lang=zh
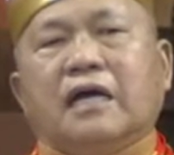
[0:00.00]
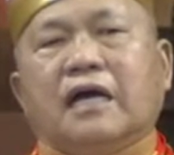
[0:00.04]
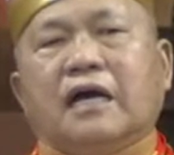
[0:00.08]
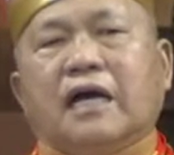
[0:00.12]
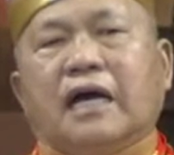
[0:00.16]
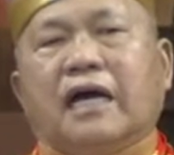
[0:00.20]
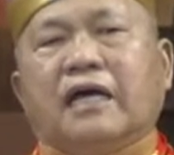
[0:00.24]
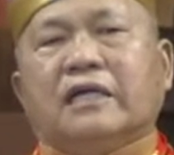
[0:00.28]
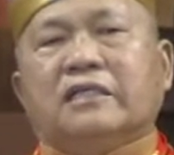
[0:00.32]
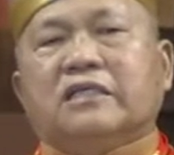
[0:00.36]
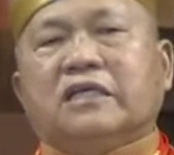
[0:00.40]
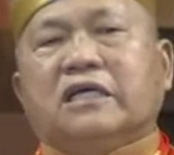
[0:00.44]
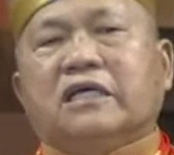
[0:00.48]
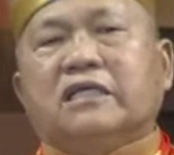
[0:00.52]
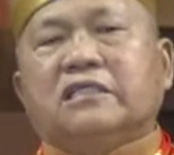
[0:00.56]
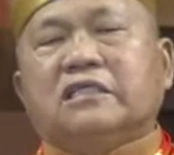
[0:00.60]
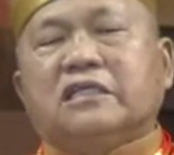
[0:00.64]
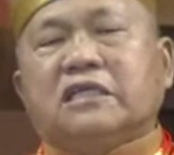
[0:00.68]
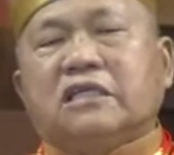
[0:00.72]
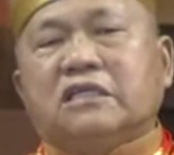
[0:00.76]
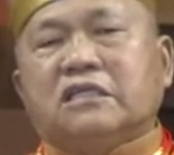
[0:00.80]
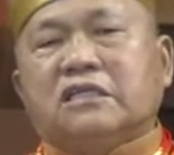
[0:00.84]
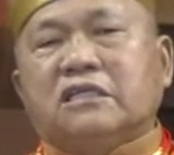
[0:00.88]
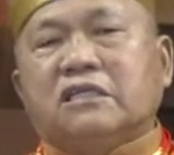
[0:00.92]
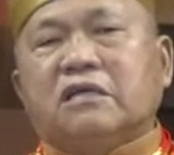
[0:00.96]
啊，这
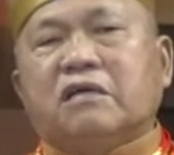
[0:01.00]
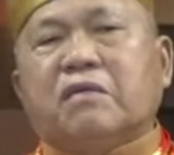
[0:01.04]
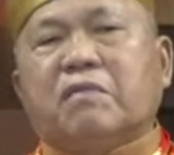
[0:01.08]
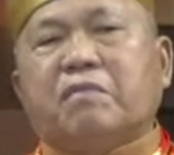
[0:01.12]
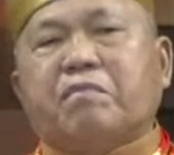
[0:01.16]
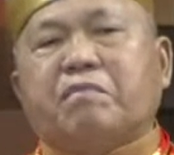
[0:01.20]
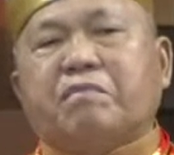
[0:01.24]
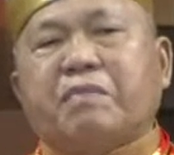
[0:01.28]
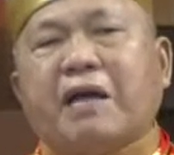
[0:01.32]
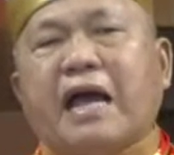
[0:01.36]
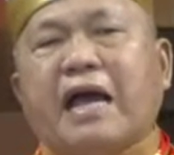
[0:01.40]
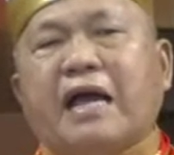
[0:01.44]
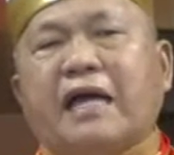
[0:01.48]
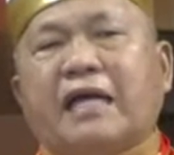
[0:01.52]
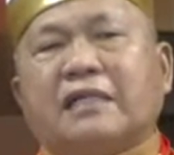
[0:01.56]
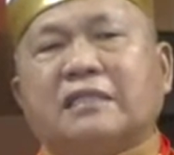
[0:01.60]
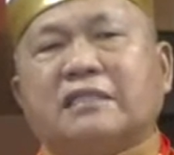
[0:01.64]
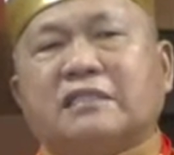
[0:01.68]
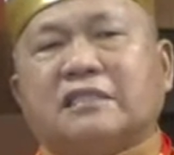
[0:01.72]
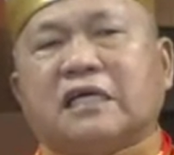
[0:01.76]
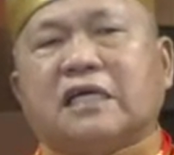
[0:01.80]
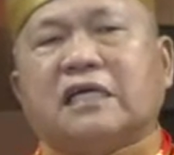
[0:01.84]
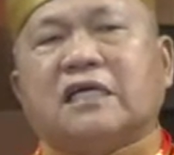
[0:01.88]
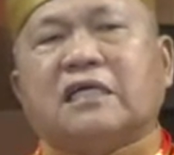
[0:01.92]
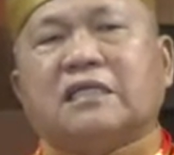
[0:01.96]
即是八
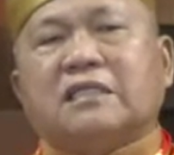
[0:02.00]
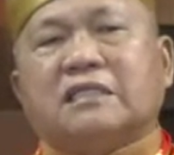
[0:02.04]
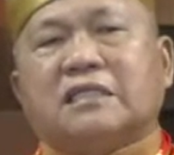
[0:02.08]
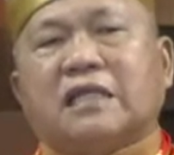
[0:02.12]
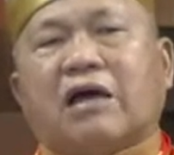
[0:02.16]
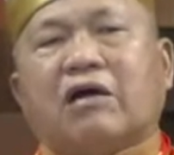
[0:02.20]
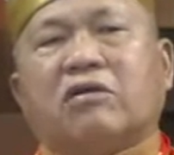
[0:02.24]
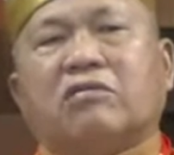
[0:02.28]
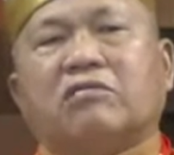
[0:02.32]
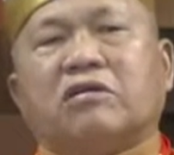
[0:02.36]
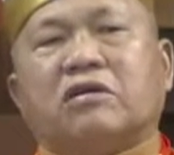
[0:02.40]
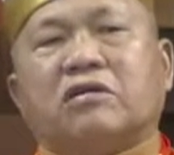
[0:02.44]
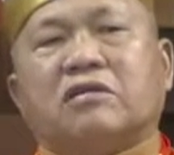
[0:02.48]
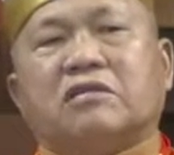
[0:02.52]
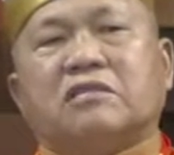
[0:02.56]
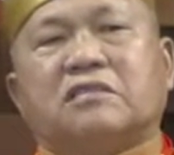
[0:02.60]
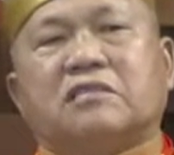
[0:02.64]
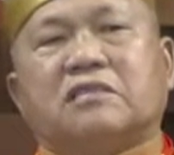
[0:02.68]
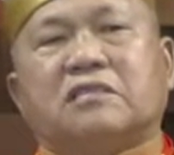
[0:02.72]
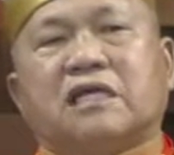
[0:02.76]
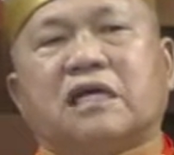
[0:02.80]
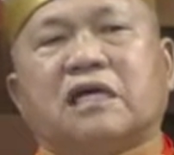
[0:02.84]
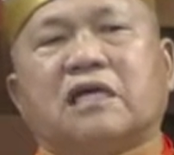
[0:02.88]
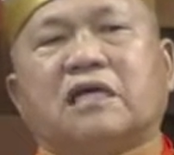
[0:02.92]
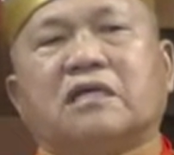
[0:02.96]
正道的
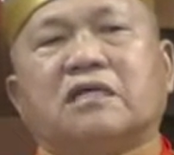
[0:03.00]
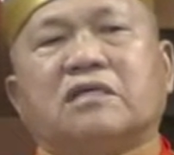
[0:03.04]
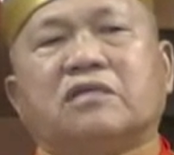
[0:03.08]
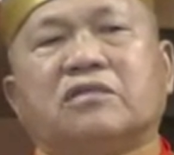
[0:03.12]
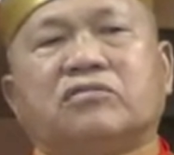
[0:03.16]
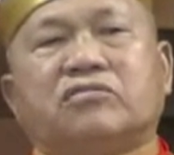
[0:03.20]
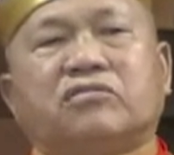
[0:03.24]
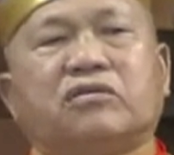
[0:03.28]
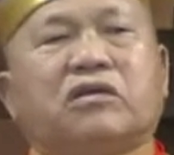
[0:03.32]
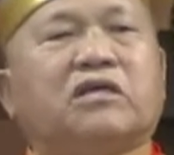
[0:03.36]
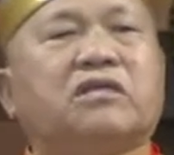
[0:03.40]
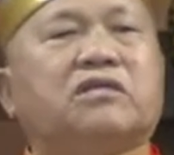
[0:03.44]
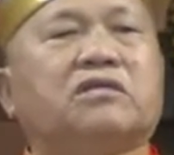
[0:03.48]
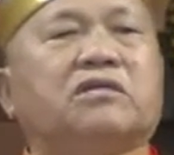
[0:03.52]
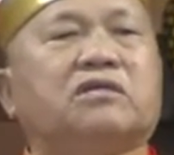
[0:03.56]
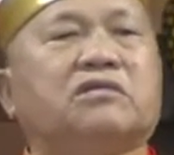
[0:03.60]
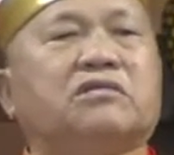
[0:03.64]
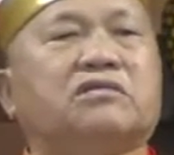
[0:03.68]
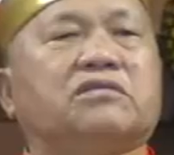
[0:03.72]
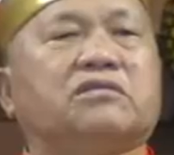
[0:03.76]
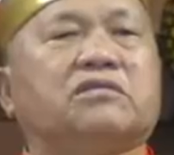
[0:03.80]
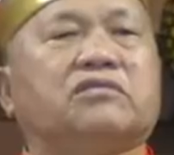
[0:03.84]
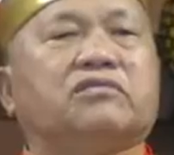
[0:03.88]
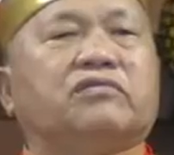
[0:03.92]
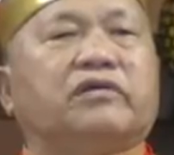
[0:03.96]
正确的
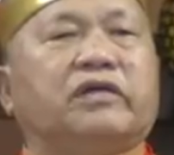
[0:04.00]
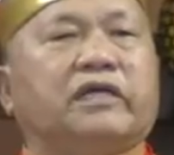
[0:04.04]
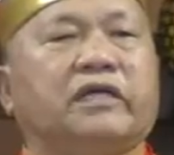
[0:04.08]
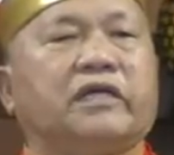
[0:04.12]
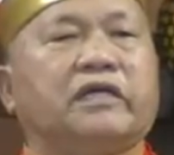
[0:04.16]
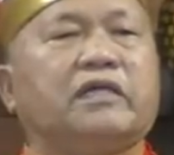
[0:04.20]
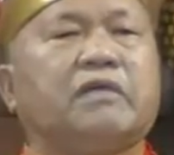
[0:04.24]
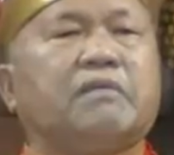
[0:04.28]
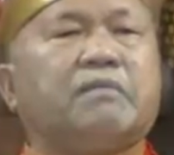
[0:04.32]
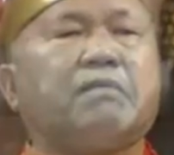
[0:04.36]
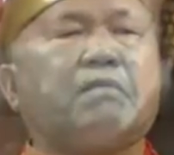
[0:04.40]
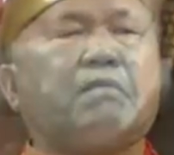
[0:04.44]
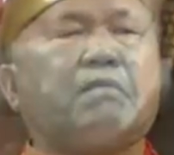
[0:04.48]
思维